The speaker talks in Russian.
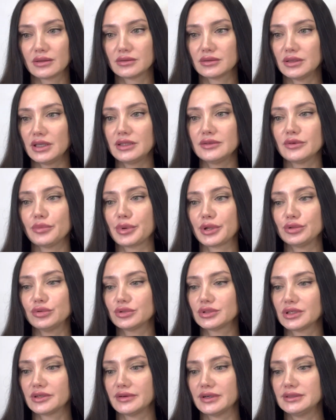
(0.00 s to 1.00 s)
Этого
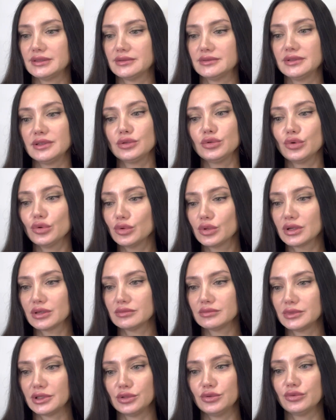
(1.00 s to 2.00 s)
продукта хватит надолго,
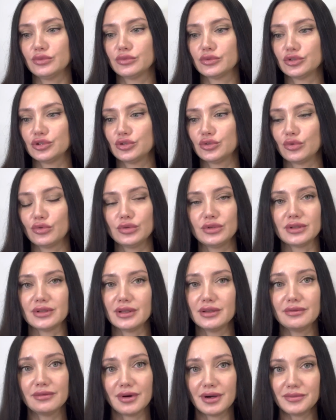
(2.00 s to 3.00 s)
я думаю, что года на
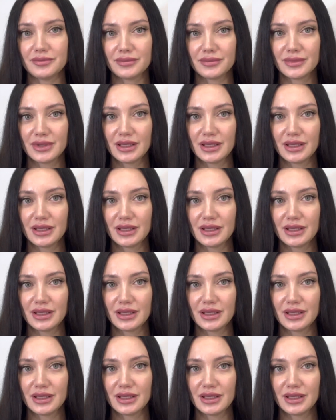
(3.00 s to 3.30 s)
два.